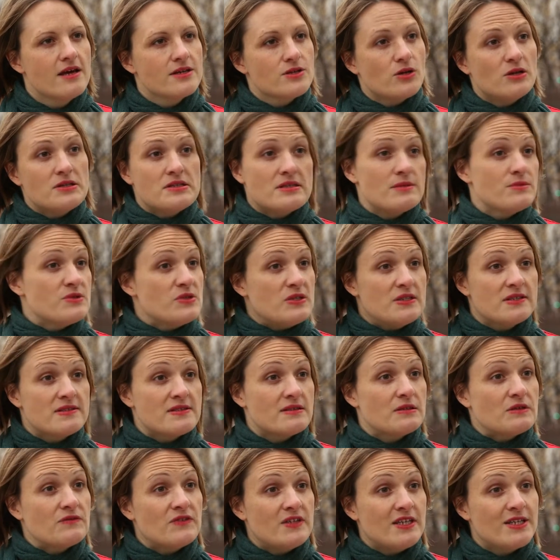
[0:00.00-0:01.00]
Trotzdem sieht es
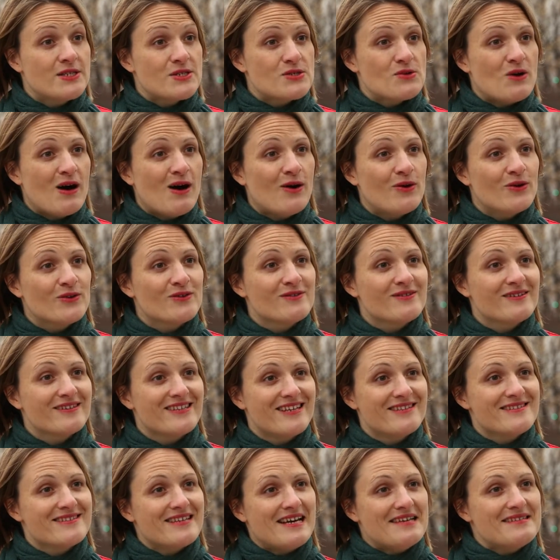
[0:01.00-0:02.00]
irgendwie nicht so aus.
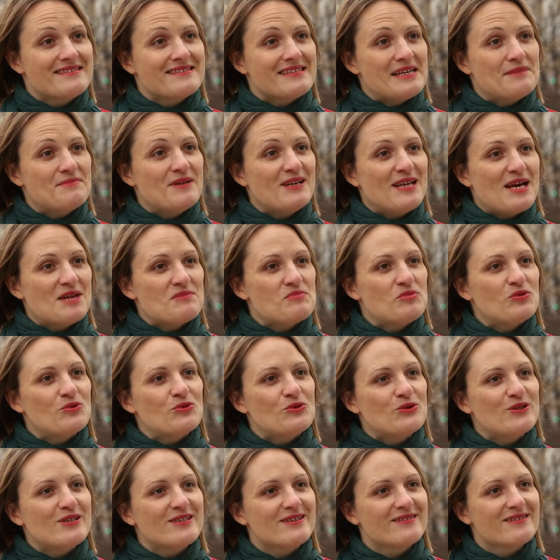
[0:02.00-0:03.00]
Das Gastgeberland
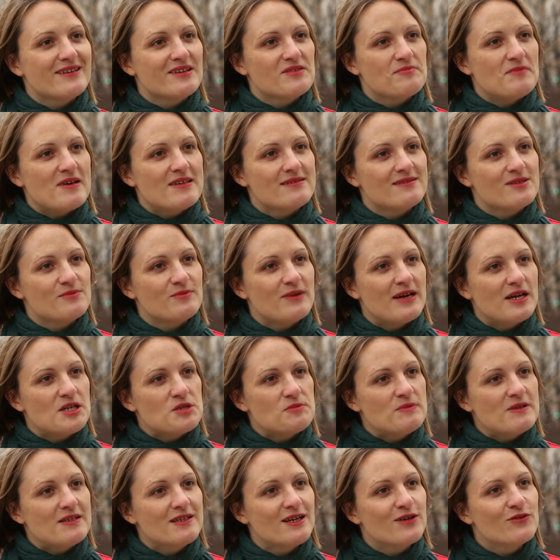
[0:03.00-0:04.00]
Polen ist das beste Beispiel